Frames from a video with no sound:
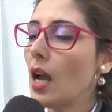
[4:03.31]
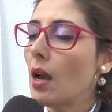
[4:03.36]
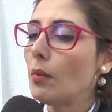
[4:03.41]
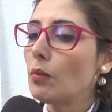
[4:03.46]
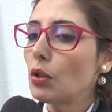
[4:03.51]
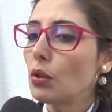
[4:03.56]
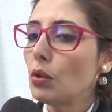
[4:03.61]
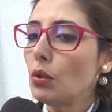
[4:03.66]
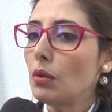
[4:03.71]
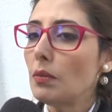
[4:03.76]

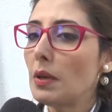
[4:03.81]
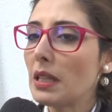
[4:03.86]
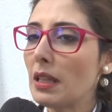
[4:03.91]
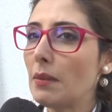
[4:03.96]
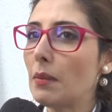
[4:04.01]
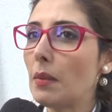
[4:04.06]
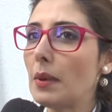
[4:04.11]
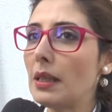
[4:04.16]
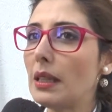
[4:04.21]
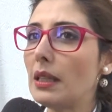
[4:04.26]
باش يكونوا مثلا
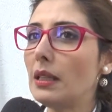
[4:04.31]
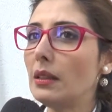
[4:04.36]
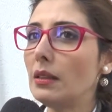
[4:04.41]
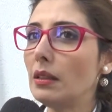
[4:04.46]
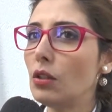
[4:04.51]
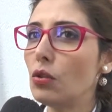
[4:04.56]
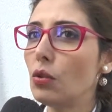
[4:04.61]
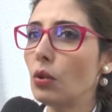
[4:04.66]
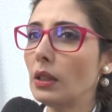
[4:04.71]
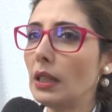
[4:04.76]
مثلا
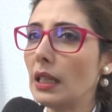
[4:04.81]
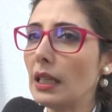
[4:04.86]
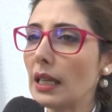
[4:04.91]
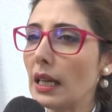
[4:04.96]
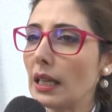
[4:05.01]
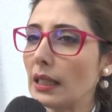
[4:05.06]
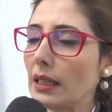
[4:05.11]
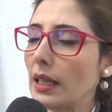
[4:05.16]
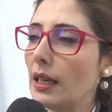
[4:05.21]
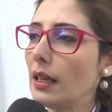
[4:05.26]
دي جورني
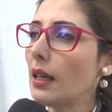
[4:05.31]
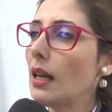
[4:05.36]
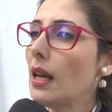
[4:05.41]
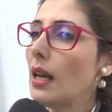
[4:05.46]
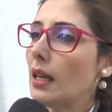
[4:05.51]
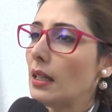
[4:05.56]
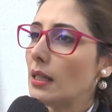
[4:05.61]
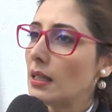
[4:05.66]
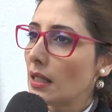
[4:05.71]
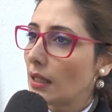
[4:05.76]
كارير
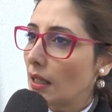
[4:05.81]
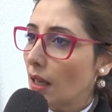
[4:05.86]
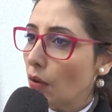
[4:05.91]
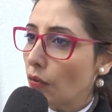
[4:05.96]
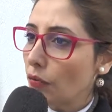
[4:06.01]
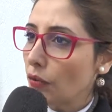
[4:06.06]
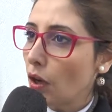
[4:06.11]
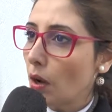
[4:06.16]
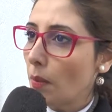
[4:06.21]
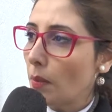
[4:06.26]
نستدعوا
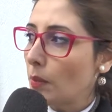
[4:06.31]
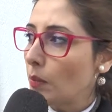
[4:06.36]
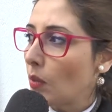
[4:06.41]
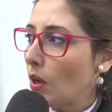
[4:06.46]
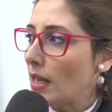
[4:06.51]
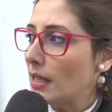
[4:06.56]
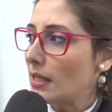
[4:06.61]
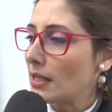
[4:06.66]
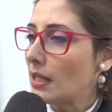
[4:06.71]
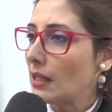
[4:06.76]
فيهم
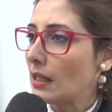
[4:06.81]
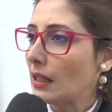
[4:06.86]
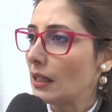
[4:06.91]
المؤسسات